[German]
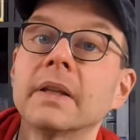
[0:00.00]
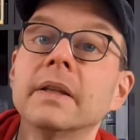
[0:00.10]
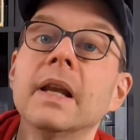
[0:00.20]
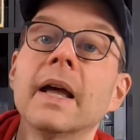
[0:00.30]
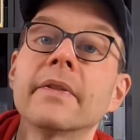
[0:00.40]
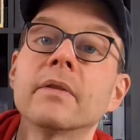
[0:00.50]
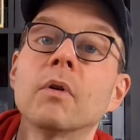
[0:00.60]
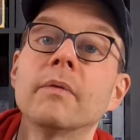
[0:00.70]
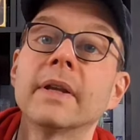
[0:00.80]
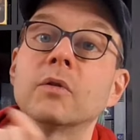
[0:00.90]
die Leiste
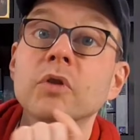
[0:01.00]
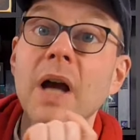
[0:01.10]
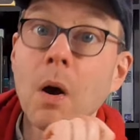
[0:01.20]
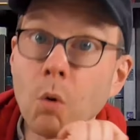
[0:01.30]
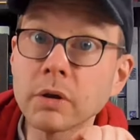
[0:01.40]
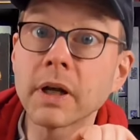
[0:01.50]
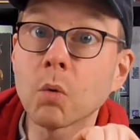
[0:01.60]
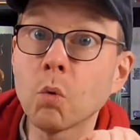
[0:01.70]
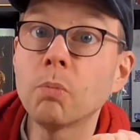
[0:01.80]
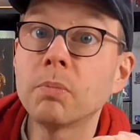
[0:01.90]
wollen wir natürlich auch nach
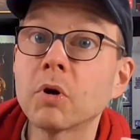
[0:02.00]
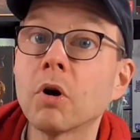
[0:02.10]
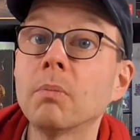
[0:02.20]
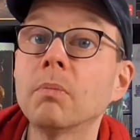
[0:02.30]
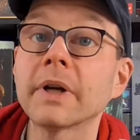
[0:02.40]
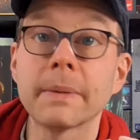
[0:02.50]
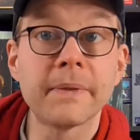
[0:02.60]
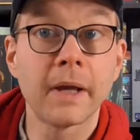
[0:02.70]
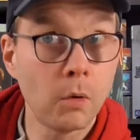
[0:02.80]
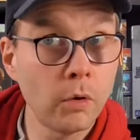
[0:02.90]
oben bekommen. Gibt
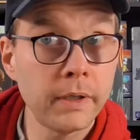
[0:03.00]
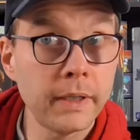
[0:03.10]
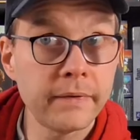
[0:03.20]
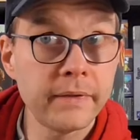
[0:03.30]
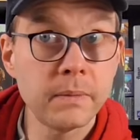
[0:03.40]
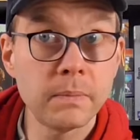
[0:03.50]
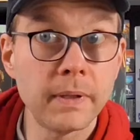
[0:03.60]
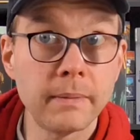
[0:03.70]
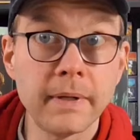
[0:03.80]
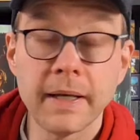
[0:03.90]
es auch in der, Sieg,
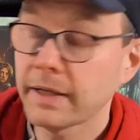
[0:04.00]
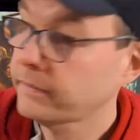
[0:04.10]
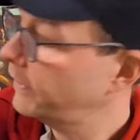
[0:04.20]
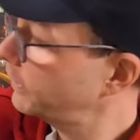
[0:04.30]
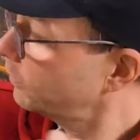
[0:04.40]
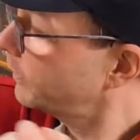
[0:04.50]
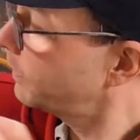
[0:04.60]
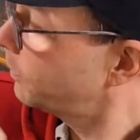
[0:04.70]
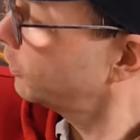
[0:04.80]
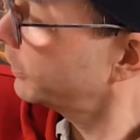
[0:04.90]
in der Entwertung
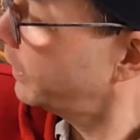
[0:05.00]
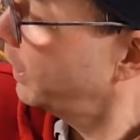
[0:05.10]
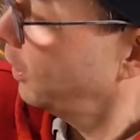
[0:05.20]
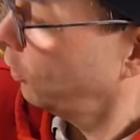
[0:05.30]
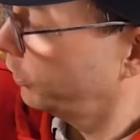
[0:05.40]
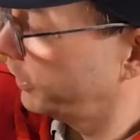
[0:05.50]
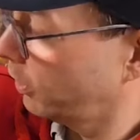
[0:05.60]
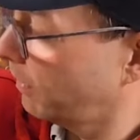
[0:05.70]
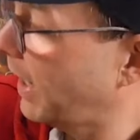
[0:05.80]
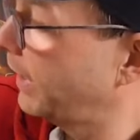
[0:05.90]
Siegpunkte. Und die
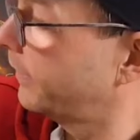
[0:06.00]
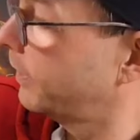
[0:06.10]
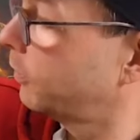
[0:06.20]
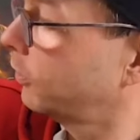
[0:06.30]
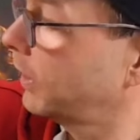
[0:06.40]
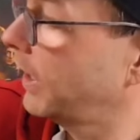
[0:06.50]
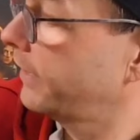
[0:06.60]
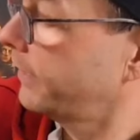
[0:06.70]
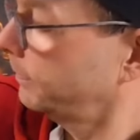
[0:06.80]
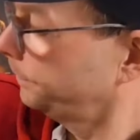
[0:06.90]
normale
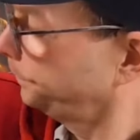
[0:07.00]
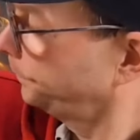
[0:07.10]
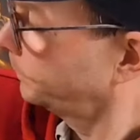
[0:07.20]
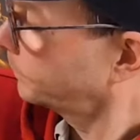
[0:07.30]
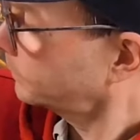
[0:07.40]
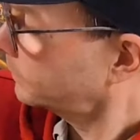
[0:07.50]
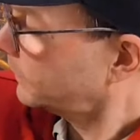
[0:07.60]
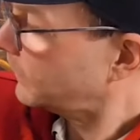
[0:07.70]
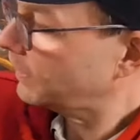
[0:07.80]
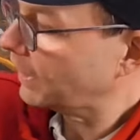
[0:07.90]
Siegpunktleiste.
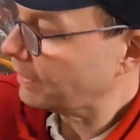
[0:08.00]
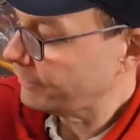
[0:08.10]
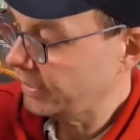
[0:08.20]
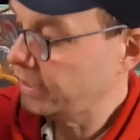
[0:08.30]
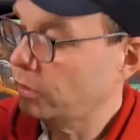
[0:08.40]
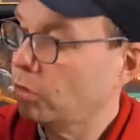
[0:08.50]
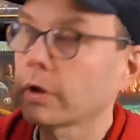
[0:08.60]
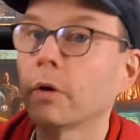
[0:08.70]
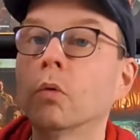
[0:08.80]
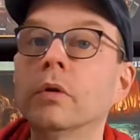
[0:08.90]
Dann haben wir hier noch,
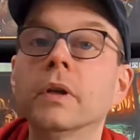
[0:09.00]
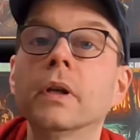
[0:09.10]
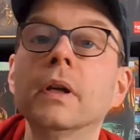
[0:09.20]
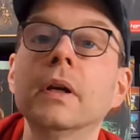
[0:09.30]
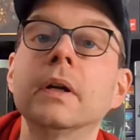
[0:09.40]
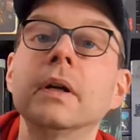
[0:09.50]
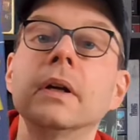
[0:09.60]
hier unten,